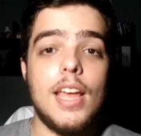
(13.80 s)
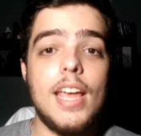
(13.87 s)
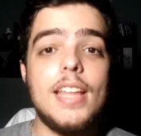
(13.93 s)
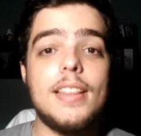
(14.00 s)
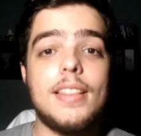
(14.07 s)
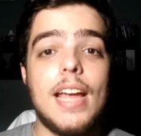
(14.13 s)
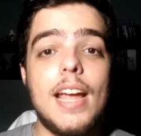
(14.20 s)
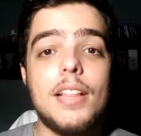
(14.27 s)
e
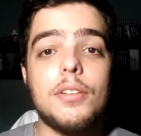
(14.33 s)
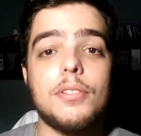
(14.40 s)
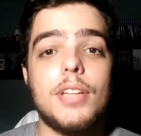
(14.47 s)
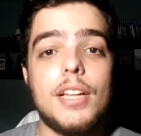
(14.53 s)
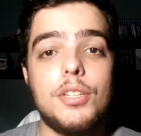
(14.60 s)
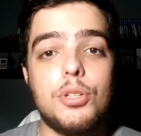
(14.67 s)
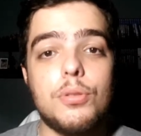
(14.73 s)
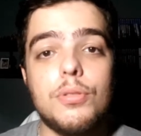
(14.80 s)
dentro da
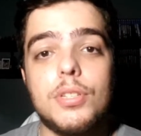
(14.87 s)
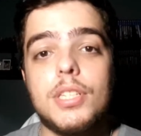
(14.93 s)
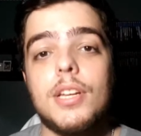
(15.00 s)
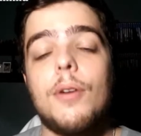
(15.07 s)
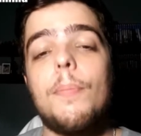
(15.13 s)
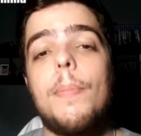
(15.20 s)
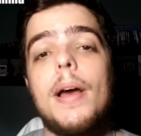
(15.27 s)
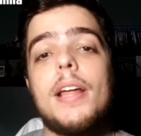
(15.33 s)

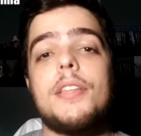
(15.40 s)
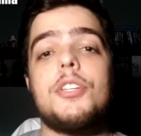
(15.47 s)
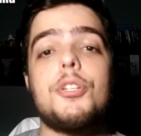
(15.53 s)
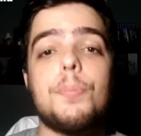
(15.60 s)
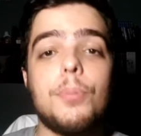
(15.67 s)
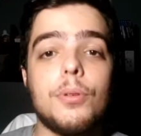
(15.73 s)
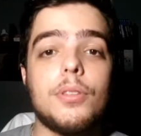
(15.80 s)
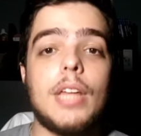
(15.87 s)
discussão para
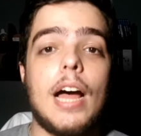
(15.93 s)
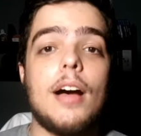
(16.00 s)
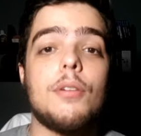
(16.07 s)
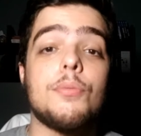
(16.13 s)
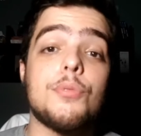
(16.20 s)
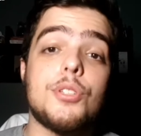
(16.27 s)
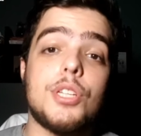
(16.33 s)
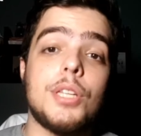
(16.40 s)
disputar
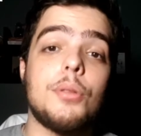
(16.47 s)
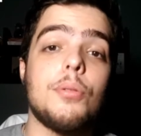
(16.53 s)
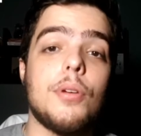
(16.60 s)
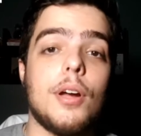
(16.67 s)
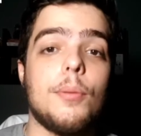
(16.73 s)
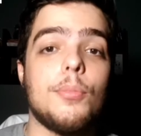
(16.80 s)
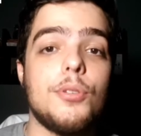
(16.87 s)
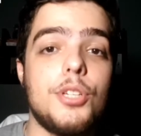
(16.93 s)
um
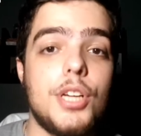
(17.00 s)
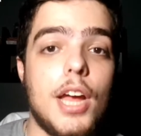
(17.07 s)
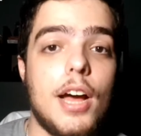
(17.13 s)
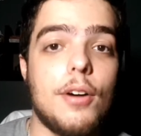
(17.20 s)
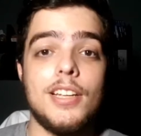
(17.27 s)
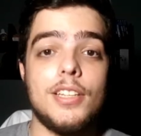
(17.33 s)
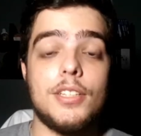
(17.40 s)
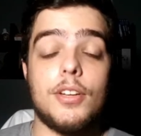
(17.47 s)
cinturão
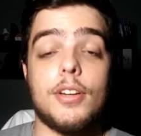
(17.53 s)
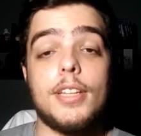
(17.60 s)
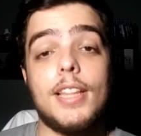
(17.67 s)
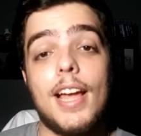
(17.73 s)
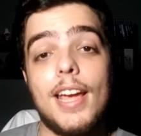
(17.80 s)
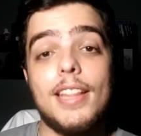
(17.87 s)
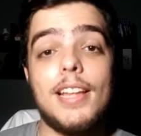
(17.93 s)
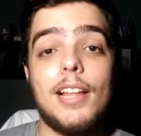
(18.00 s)
mundial. Só que
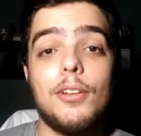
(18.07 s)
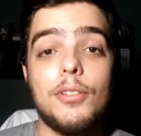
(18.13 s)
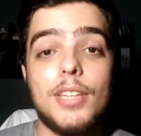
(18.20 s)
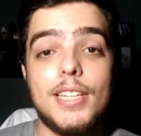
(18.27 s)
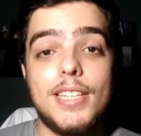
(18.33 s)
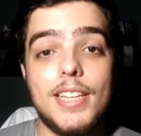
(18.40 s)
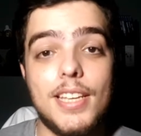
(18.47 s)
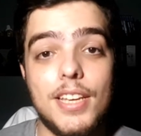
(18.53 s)
daí na luta
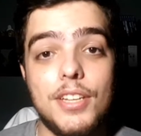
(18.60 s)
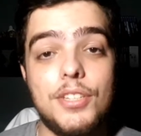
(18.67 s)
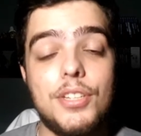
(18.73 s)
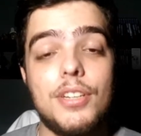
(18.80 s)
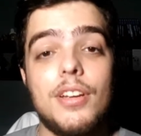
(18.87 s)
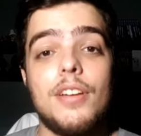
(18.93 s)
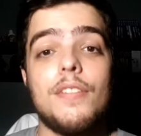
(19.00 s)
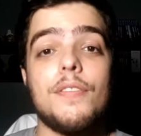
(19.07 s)

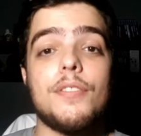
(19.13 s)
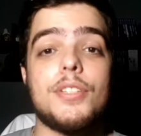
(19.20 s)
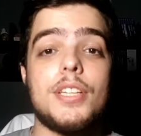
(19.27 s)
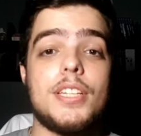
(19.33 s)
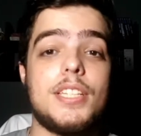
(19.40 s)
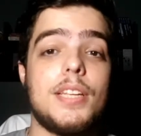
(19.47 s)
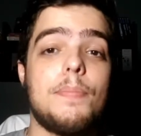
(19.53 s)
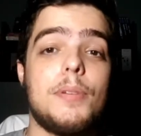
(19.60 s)
seguinte, você
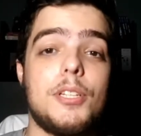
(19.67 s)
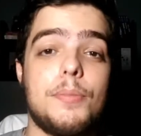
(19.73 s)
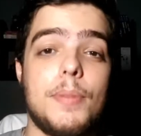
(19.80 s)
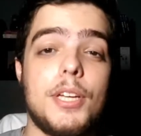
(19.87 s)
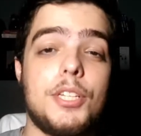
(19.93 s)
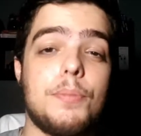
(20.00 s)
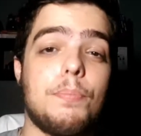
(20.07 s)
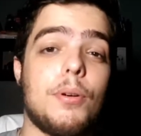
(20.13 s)

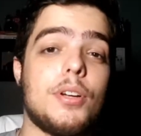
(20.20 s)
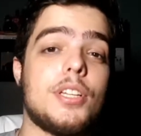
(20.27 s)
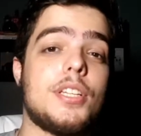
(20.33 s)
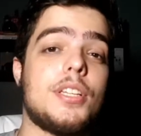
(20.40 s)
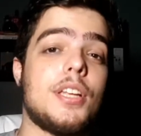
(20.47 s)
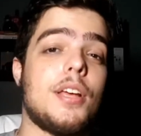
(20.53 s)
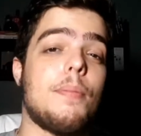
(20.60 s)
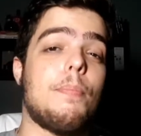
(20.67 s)
simplesmente pode
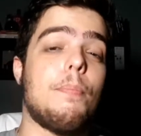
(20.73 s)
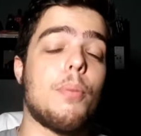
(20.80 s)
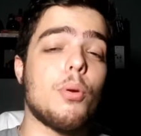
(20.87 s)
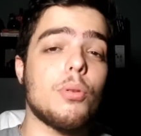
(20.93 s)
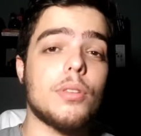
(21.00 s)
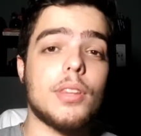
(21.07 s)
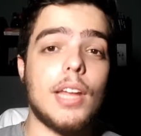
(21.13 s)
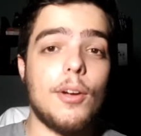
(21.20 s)
ser
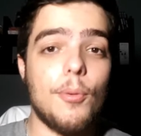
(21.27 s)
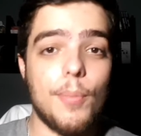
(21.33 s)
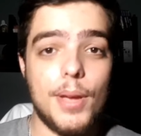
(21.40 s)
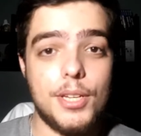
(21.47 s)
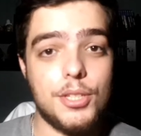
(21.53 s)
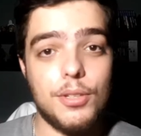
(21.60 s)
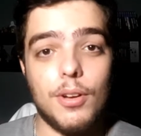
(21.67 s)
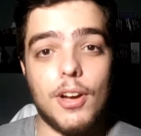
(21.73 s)

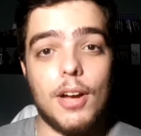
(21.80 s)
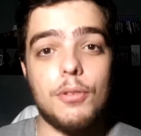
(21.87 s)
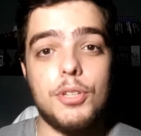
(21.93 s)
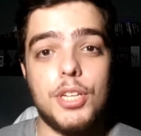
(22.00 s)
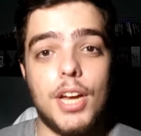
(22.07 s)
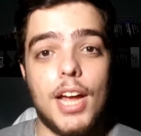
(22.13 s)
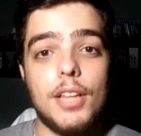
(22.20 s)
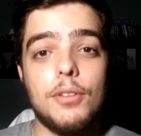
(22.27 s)
brutalmente
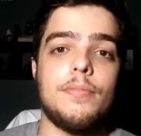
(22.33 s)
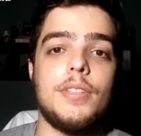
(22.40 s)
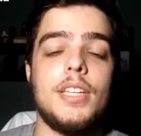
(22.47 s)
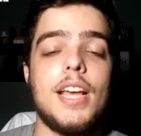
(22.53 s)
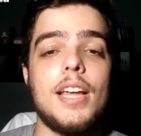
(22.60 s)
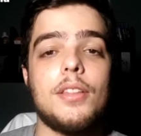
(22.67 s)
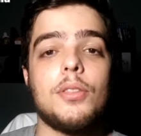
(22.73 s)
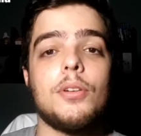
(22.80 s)
nocauteado
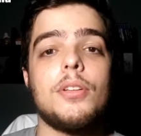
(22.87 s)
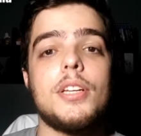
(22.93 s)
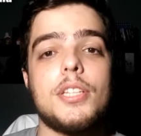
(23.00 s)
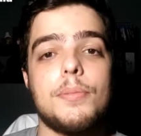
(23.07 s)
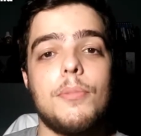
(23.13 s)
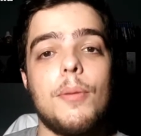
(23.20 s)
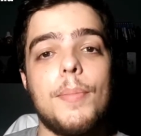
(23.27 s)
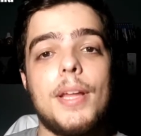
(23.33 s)
e aí todo
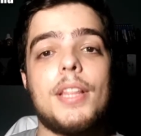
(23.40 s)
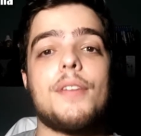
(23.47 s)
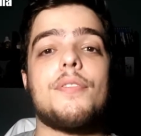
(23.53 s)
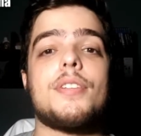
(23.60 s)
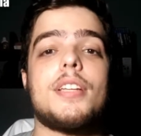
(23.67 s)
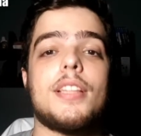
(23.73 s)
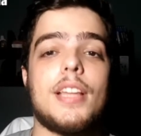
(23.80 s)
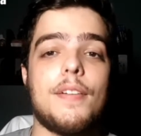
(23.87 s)
esse momento que
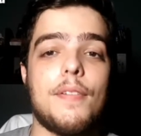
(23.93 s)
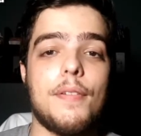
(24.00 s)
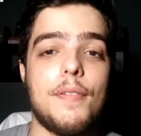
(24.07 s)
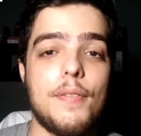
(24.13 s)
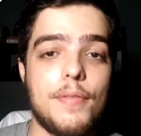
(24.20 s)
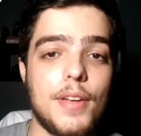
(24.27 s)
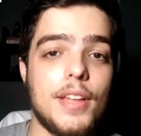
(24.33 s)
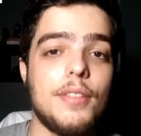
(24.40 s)
você estava
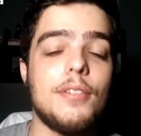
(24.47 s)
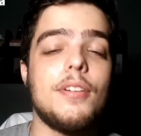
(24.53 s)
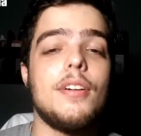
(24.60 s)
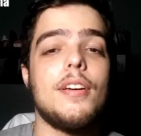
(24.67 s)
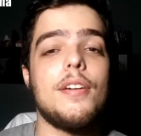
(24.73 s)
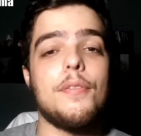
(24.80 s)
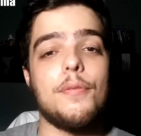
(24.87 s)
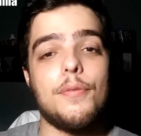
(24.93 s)
vivendo
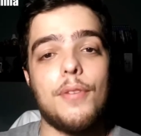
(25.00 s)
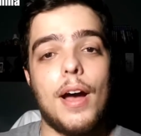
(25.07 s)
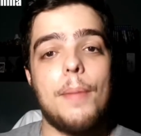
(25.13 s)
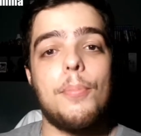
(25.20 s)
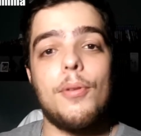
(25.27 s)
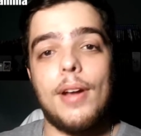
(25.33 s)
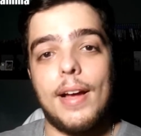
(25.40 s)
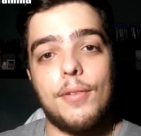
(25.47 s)
vai
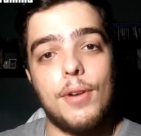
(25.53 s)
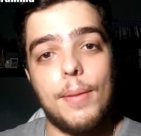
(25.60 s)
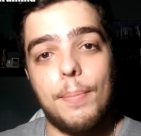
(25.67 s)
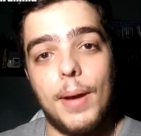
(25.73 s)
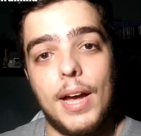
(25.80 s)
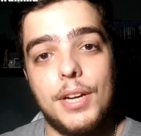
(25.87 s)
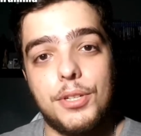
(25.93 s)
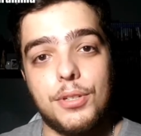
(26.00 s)
por água
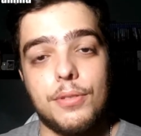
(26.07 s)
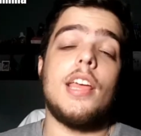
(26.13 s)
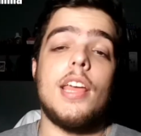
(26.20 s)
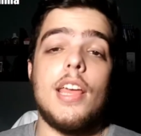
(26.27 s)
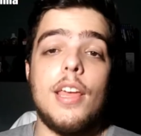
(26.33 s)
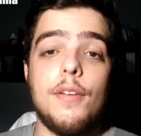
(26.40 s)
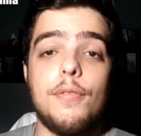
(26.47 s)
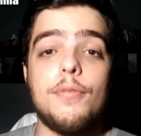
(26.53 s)
abaixo.
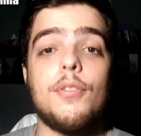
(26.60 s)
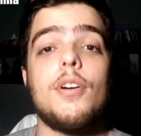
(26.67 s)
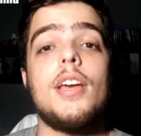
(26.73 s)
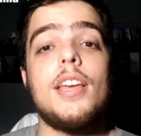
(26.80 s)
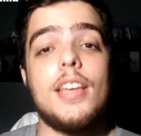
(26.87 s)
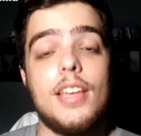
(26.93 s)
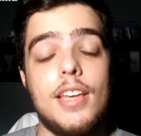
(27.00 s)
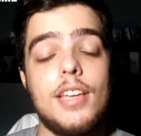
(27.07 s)
E
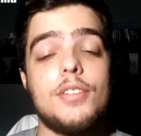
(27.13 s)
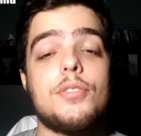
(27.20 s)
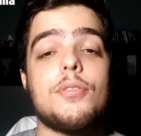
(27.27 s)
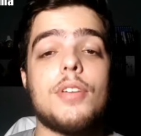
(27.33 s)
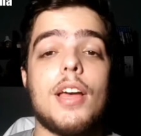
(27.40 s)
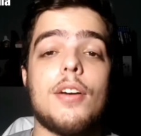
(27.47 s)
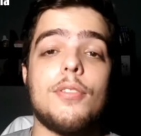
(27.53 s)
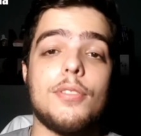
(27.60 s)
foi isso
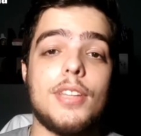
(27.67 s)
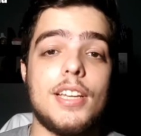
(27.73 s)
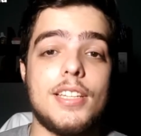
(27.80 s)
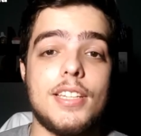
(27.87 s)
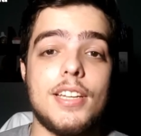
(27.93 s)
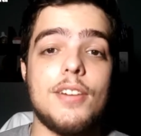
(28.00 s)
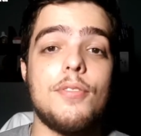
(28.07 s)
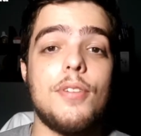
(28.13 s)
que
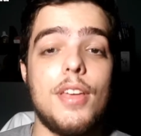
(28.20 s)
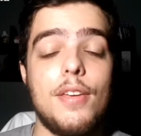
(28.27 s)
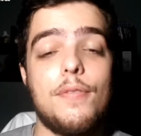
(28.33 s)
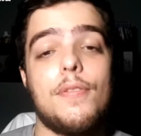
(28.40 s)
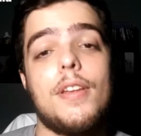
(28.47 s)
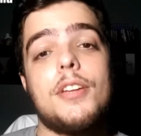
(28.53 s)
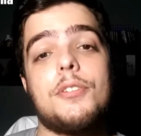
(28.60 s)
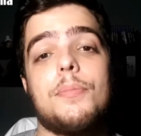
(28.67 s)
aconteceu,
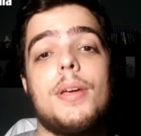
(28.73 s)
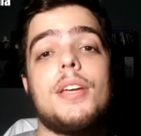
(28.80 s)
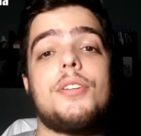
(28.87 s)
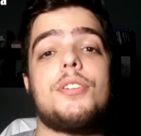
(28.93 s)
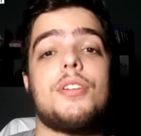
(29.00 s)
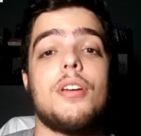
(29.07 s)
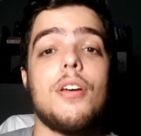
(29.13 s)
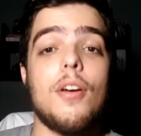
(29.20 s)

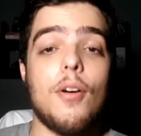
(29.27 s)
infelizmente,